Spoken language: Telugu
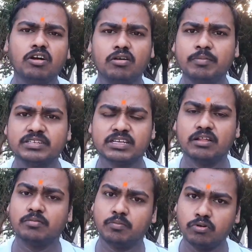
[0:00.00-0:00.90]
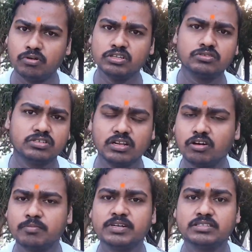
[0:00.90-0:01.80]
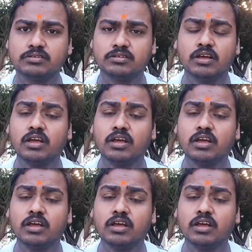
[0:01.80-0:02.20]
గవర్నమెంట్స్ కదా పూర్వం నుంచి వచ్చిన గవర్నమెంట్స్